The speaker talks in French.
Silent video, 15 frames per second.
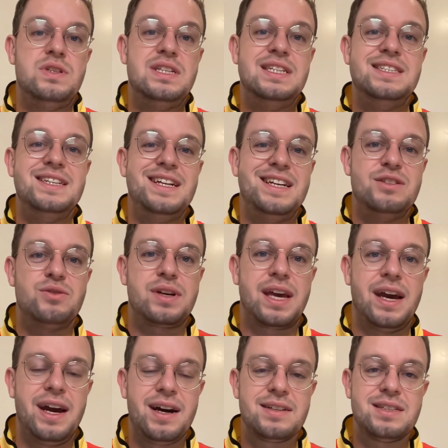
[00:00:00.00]
utilisez les
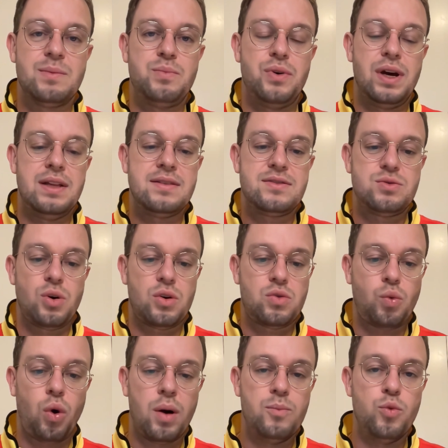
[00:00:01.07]
OKR, ça peut être sur
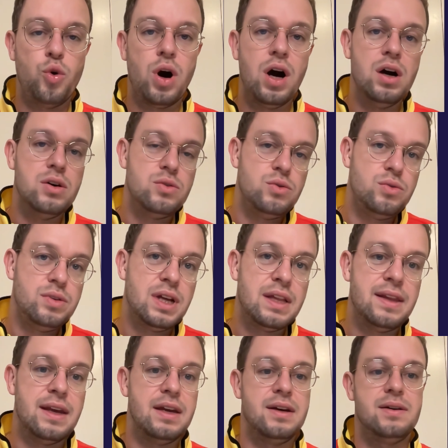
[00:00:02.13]
trois mois, une
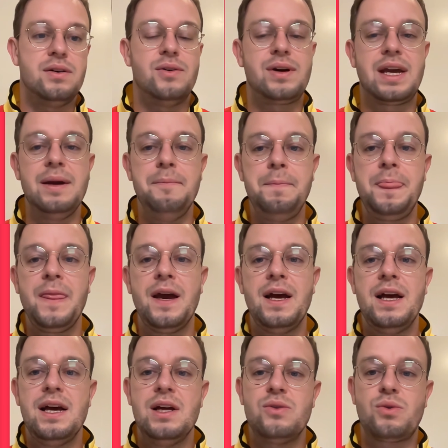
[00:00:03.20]
année. Ok
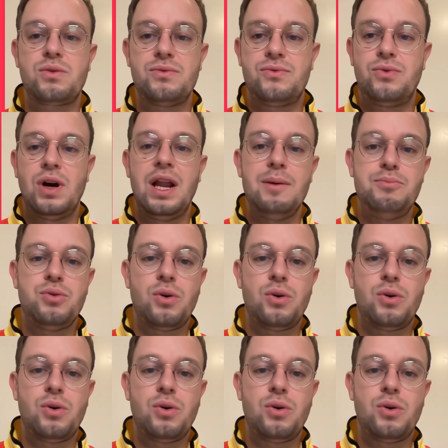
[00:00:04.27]
Donc voilà